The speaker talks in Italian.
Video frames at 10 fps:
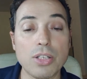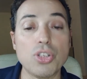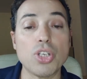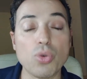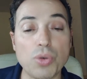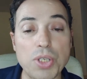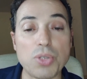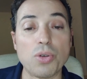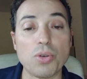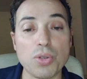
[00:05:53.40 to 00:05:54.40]
Gesù
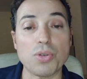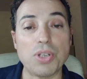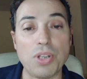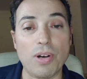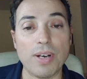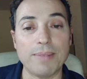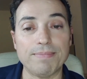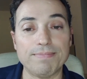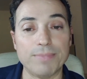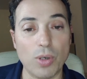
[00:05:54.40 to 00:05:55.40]
Cristo nostro Signore.
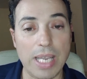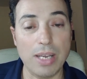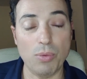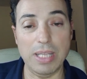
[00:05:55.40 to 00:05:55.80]
Ok?